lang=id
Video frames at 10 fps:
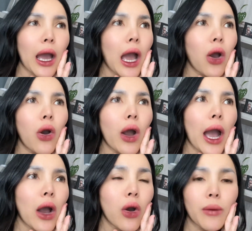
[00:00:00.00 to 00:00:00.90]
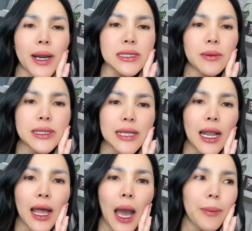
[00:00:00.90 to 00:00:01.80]
ngangong-ngangong merasa
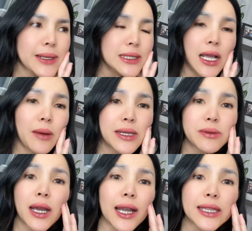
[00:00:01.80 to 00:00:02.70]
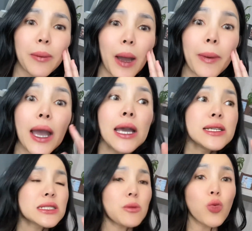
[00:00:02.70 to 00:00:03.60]
bersalah apa segala macam nggak ngerti apa-apa
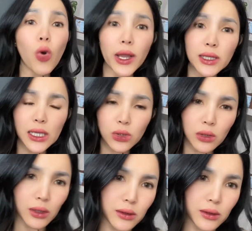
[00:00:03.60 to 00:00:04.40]
semuanya itu